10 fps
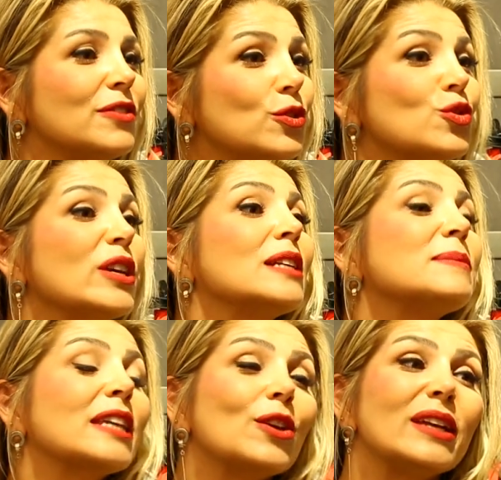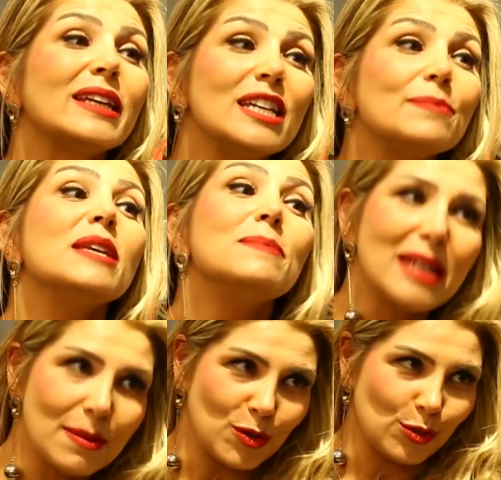e, vücut şeklimize göre giyinmeyi
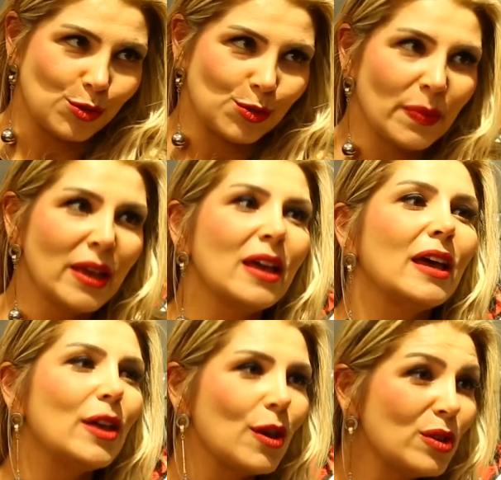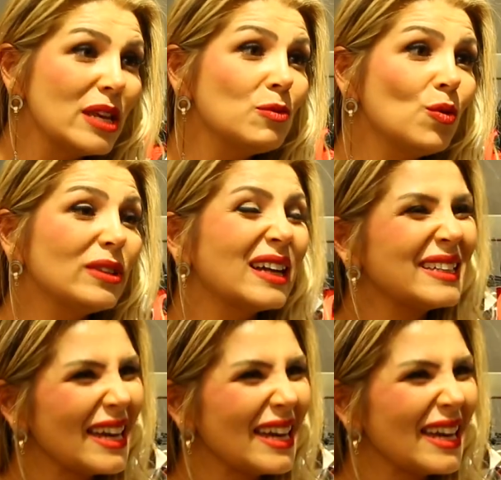bilemiyoruz. E, önemli olan